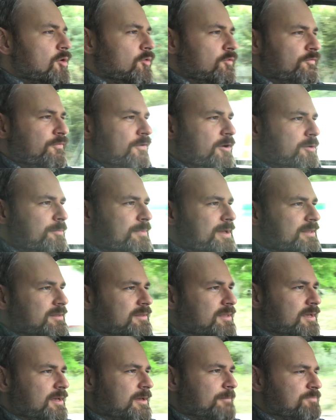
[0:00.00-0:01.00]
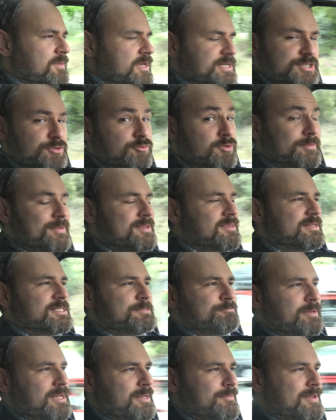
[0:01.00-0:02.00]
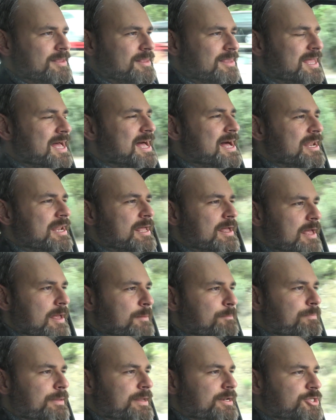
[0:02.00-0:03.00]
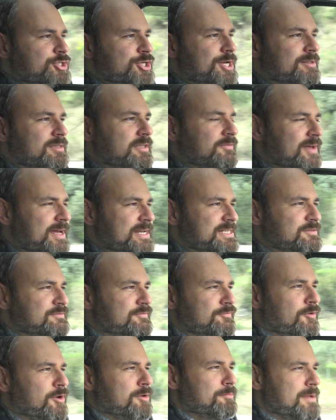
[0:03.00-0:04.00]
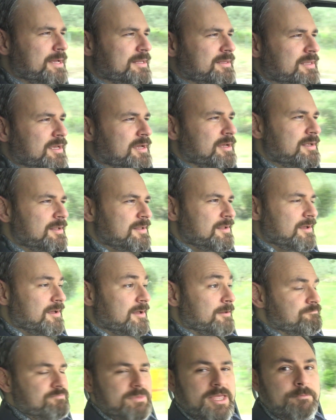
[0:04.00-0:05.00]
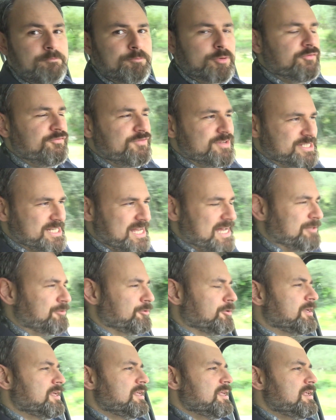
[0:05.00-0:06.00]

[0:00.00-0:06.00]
un format eh, sicuramente sperimentale e per certi versi un format eh, improvvisato.